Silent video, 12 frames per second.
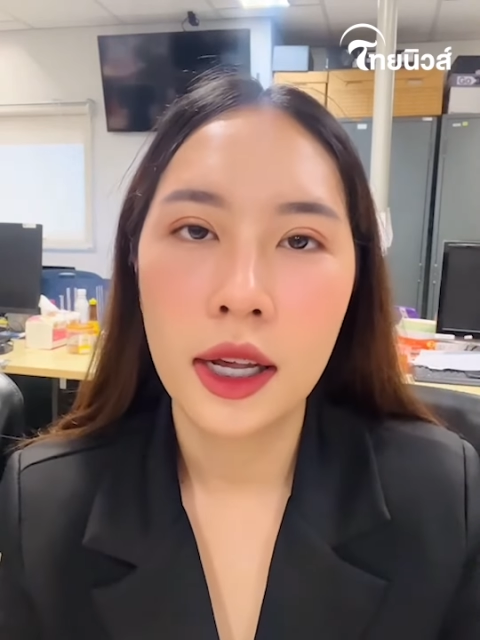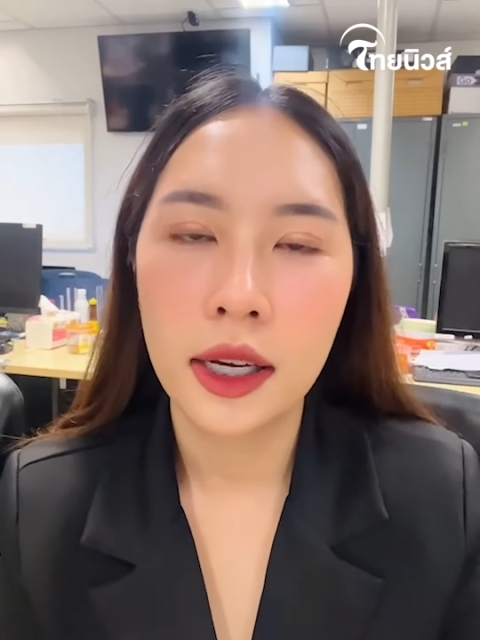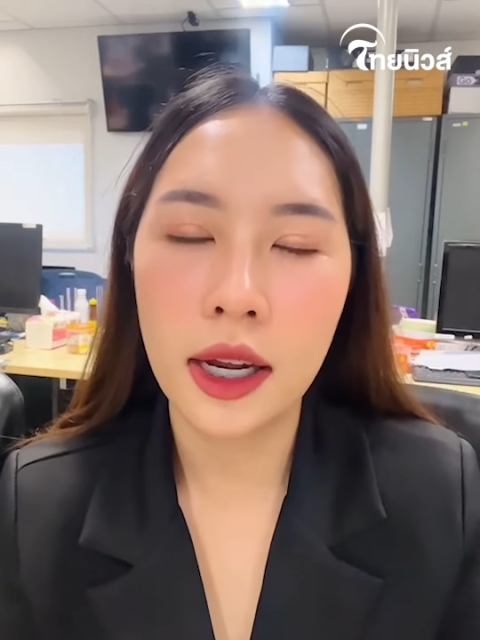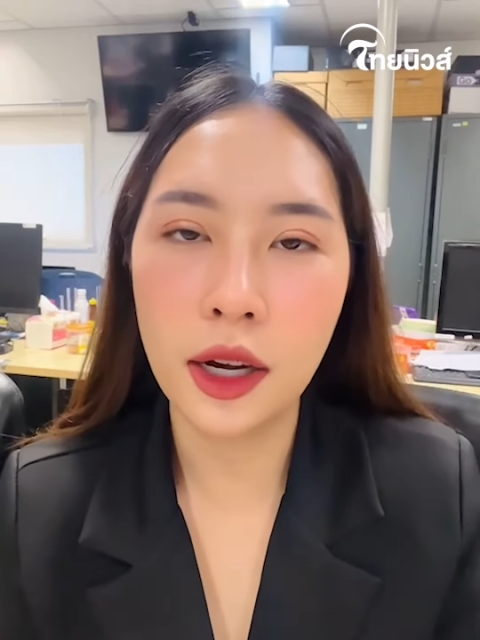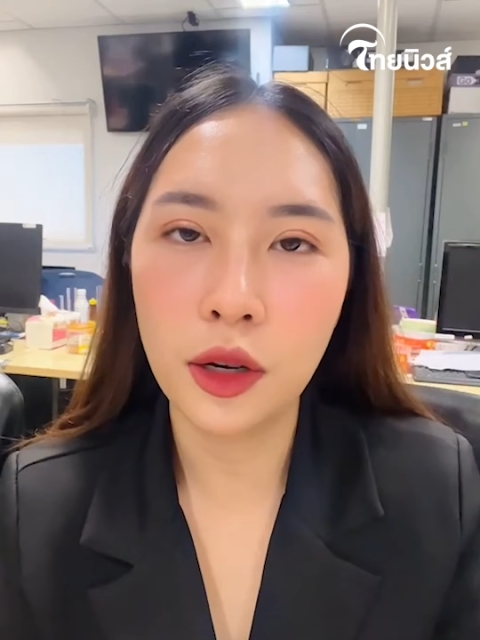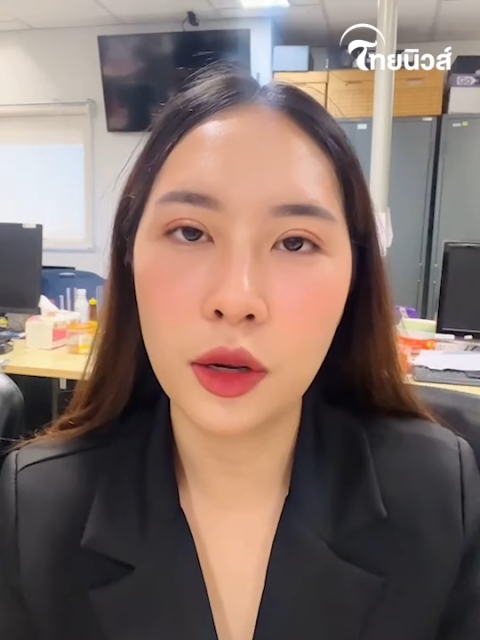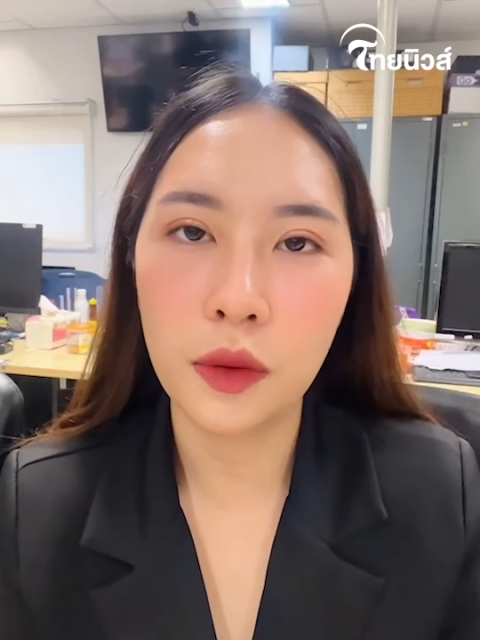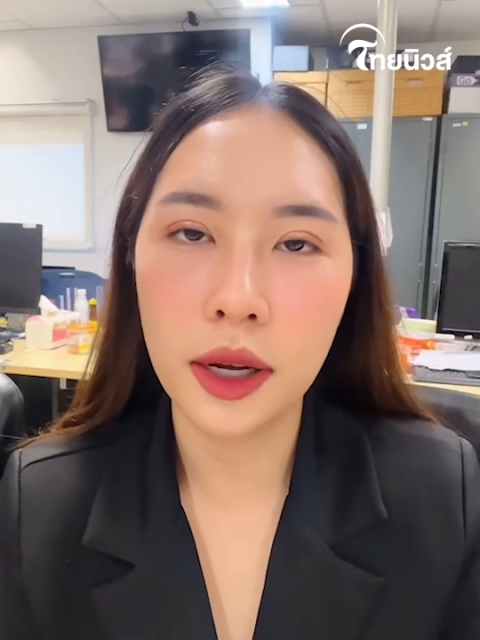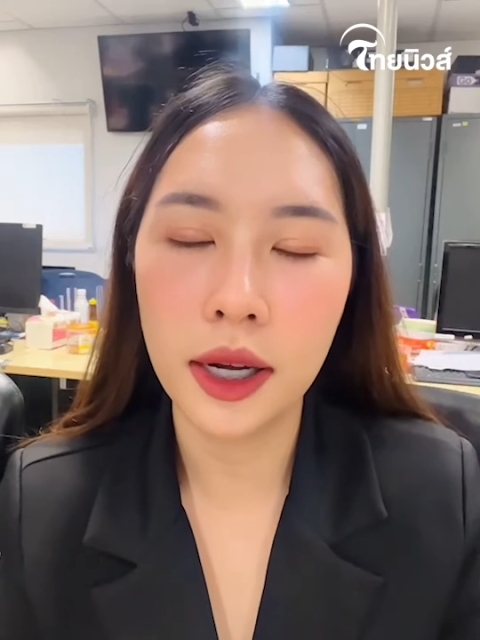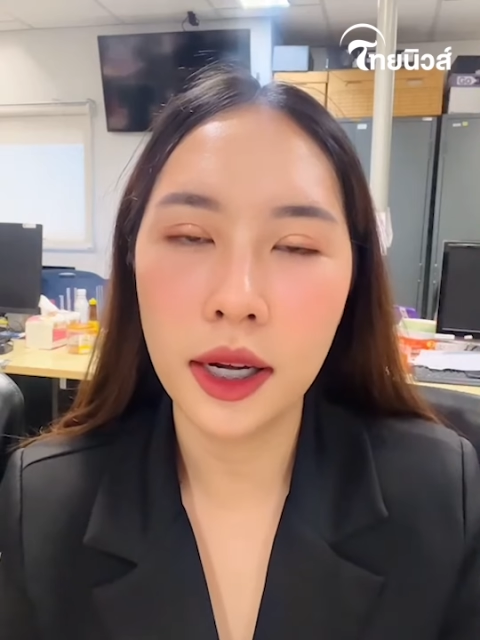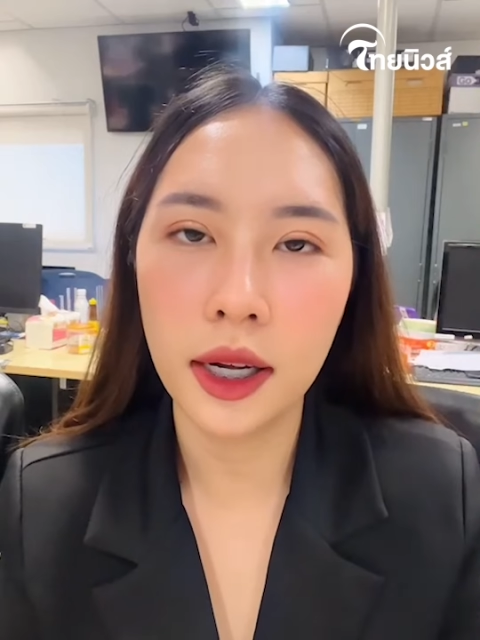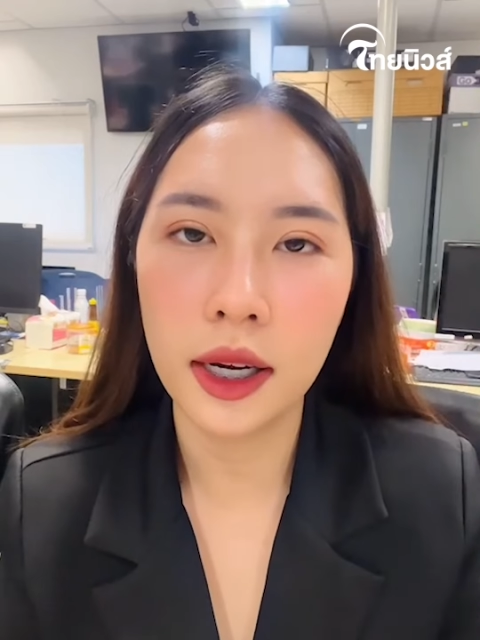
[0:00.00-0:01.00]
แน่นอนค่ะว่า
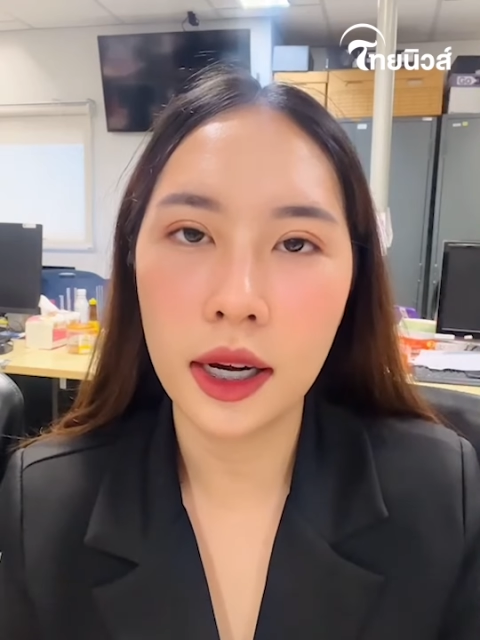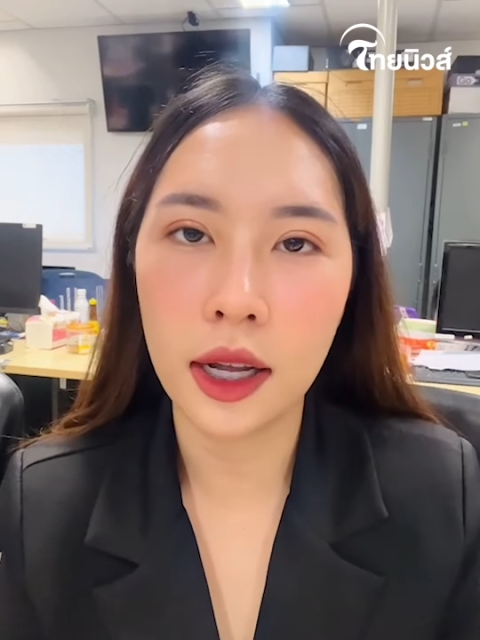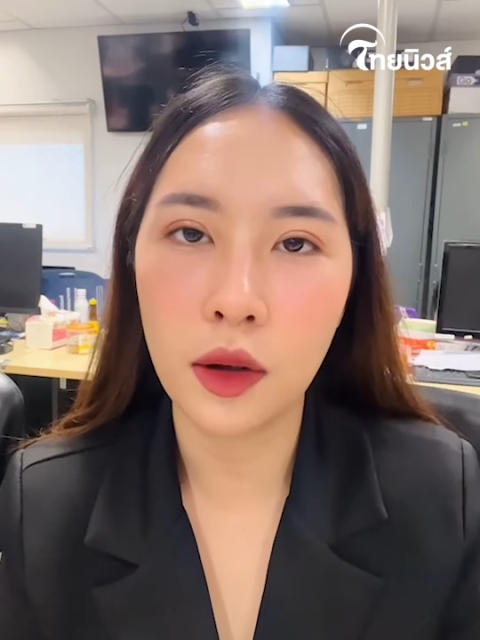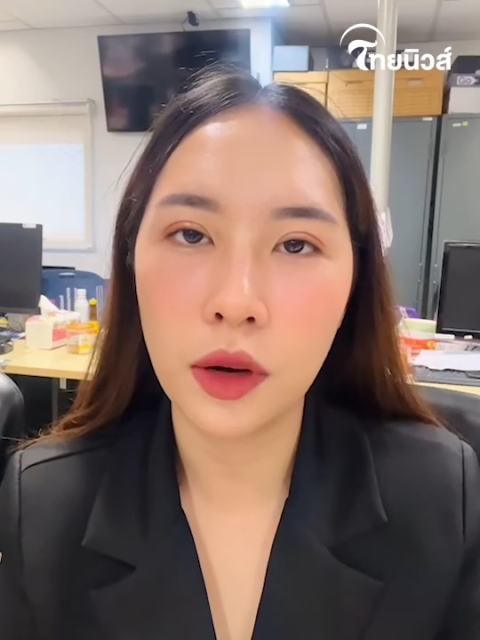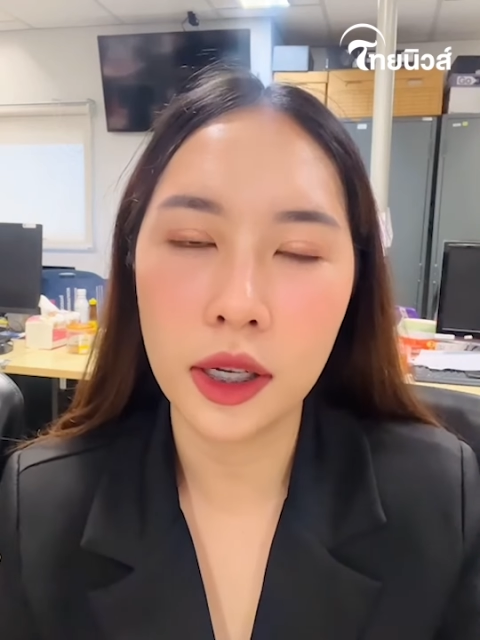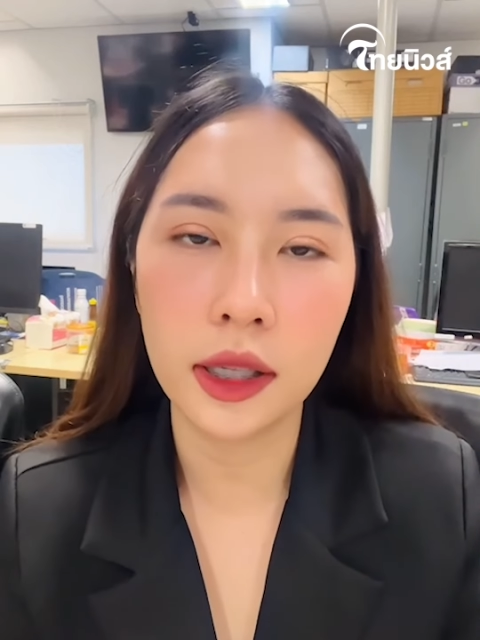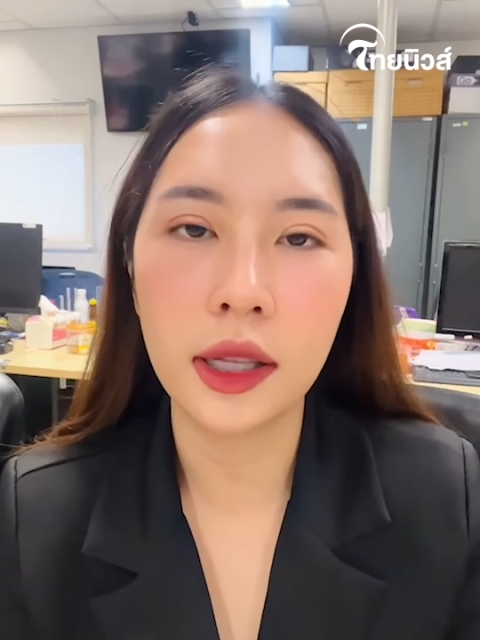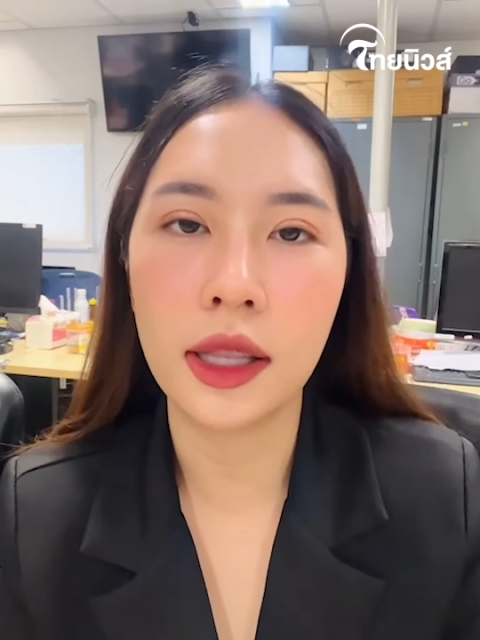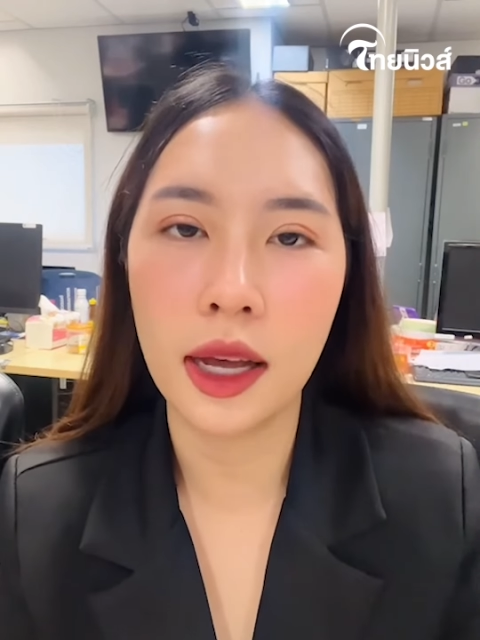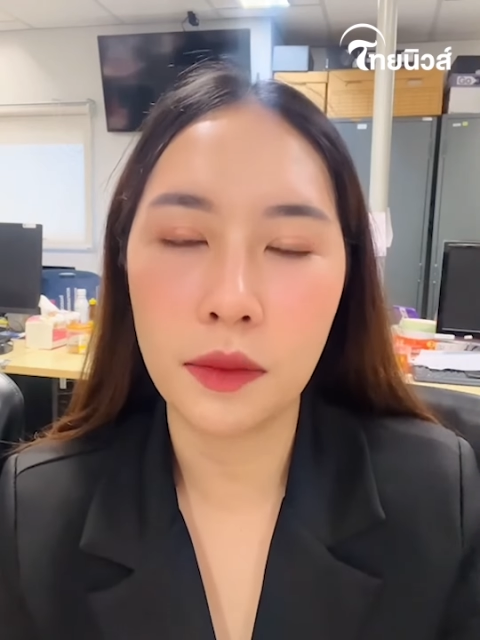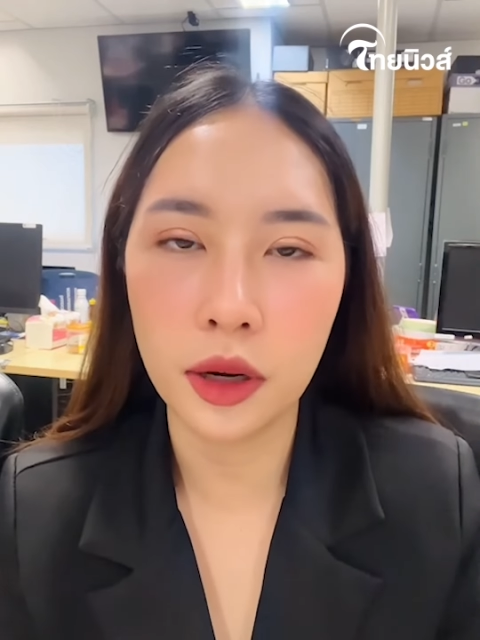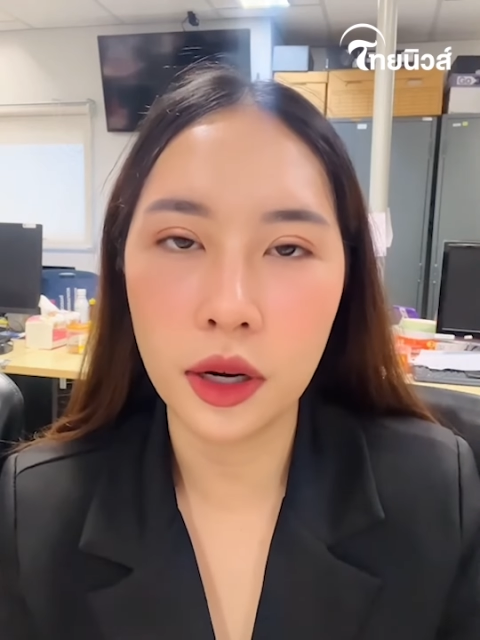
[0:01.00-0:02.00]
หลายๆคนอาจจะติด
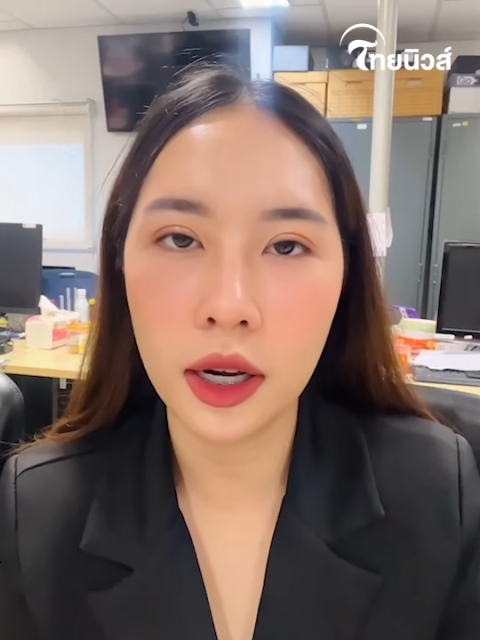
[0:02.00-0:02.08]
ตามเรื่อง